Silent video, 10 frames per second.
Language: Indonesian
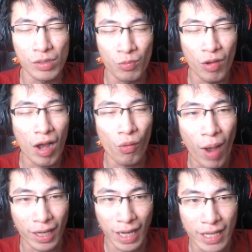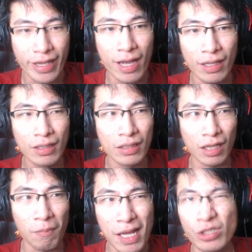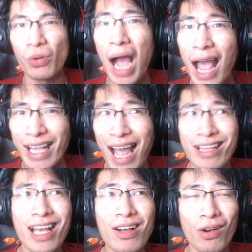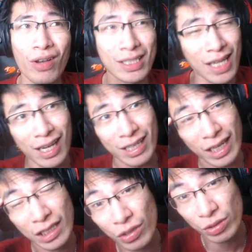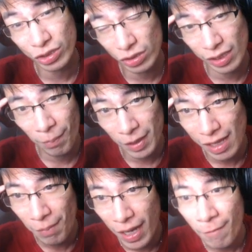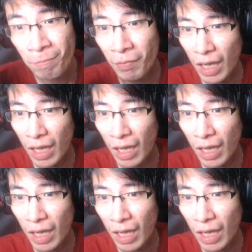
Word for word: semua keluarganya, termasuk ayahnya kalau nggak salah deh di Lucius yang pertama.